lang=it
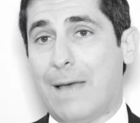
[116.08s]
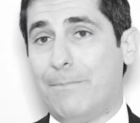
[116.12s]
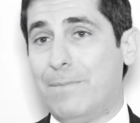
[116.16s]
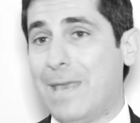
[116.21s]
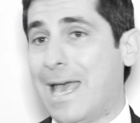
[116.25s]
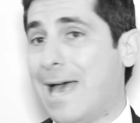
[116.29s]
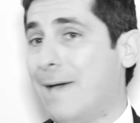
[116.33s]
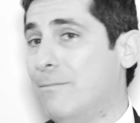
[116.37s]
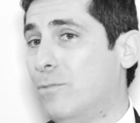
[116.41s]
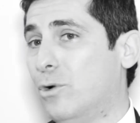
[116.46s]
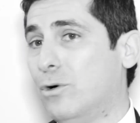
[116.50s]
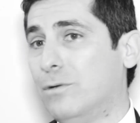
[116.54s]

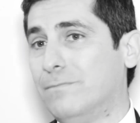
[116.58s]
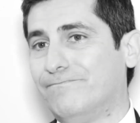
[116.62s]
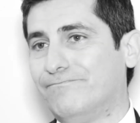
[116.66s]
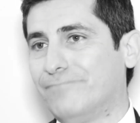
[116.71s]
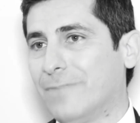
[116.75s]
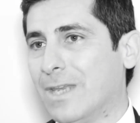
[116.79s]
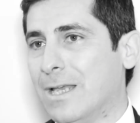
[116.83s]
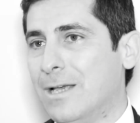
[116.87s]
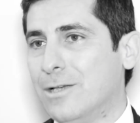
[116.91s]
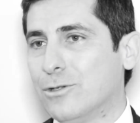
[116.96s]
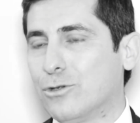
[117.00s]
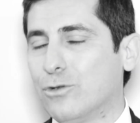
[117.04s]
abbiamo
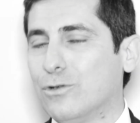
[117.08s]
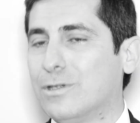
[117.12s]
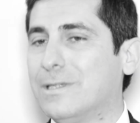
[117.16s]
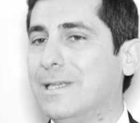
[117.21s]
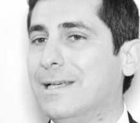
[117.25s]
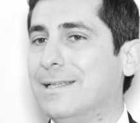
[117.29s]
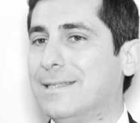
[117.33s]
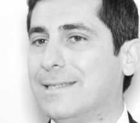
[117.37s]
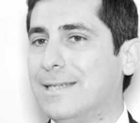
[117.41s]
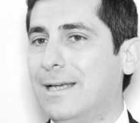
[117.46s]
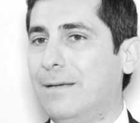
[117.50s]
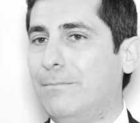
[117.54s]

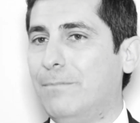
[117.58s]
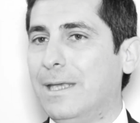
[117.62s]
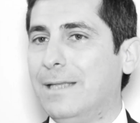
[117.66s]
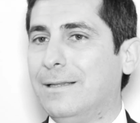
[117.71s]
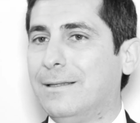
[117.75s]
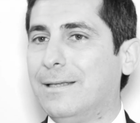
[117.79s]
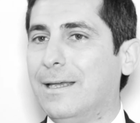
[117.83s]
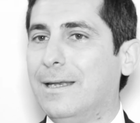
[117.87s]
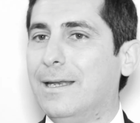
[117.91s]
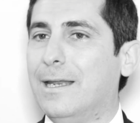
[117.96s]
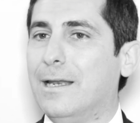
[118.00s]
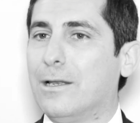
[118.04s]

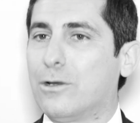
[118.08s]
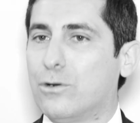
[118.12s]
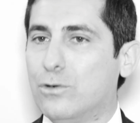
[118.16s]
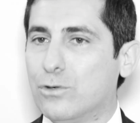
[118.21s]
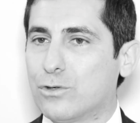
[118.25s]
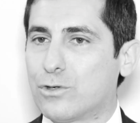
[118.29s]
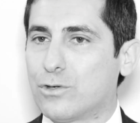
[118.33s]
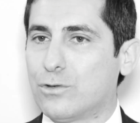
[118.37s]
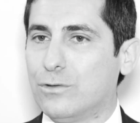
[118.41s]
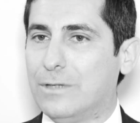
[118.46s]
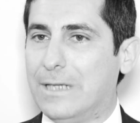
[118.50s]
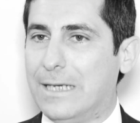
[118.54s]
sostanzialmente nel
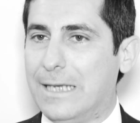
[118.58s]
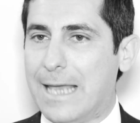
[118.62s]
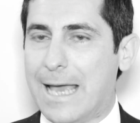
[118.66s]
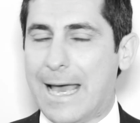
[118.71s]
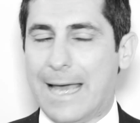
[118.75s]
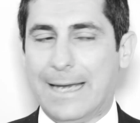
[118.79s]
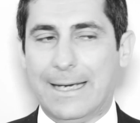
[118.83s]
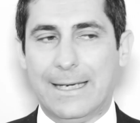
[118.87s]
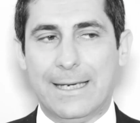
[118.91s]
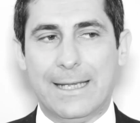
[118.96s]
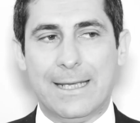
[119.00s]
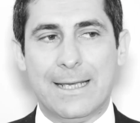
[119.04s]
corso degli
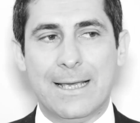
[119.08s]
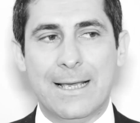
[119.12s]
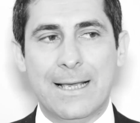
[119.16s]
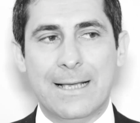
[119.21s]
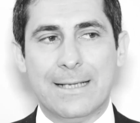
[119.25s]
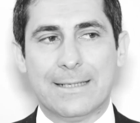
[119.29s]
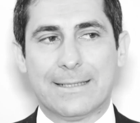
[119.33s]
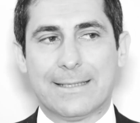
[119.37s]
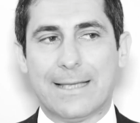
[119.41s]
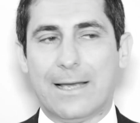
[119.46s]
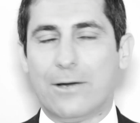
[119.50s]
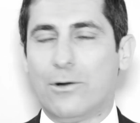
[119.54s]
anni
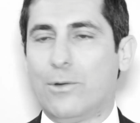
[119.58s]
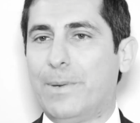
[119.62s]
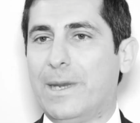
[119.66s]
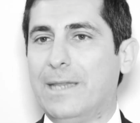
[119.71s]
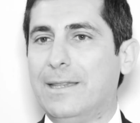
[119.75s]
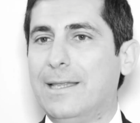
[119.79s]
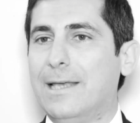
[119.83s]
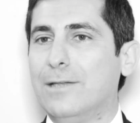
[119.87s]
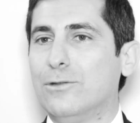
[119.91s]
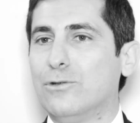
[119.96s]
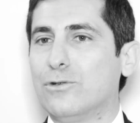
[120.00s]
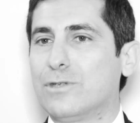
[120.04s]
stanno
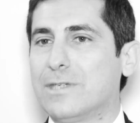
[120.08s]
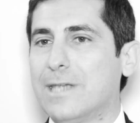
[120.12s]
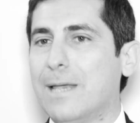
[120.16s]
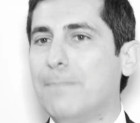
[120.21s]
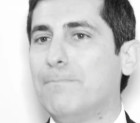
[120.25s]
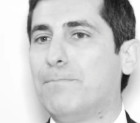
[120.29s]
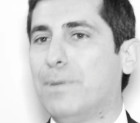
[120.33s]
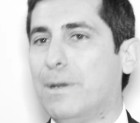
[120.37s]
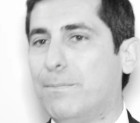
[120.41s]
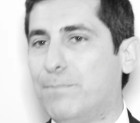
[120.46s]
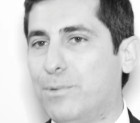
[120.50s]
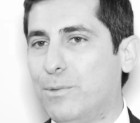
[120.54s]
prendendo
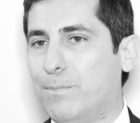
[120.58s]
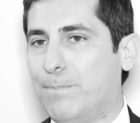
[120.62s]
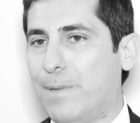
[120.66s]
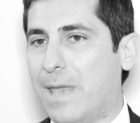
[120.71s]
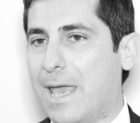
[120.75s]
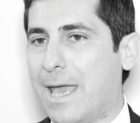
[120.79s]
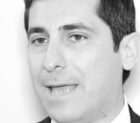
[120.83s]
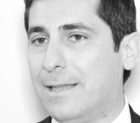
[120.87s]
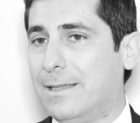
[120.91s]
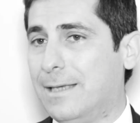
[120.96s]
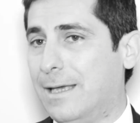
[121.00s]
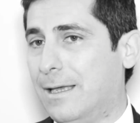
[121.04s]
sempre più
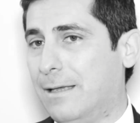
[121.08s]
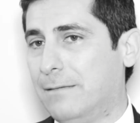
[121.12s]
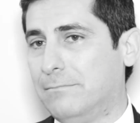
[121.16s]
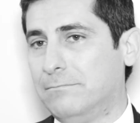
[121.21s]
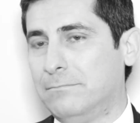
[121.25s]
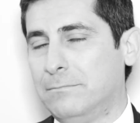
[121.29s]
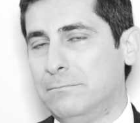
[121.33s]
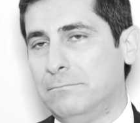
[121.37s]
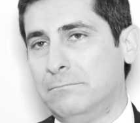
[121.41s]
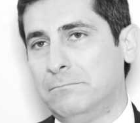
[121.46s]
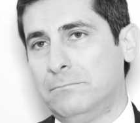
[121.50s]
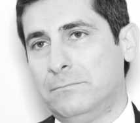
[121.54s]
piede
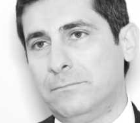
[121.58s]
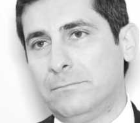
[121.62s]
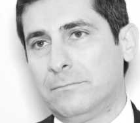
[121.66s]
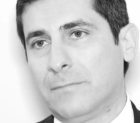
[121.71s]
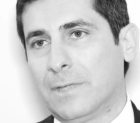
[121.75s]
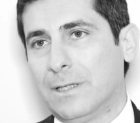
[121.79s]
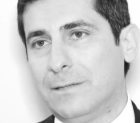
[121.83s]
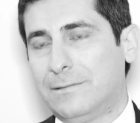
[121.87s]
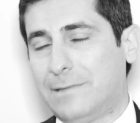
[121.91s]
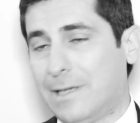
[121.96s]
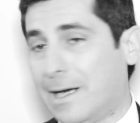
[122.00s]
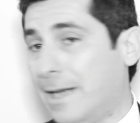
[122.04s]

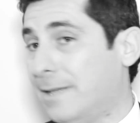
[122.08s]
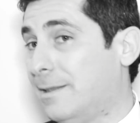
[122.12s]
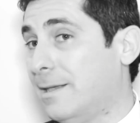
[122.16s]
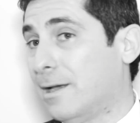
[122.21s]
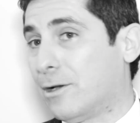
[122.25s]
tre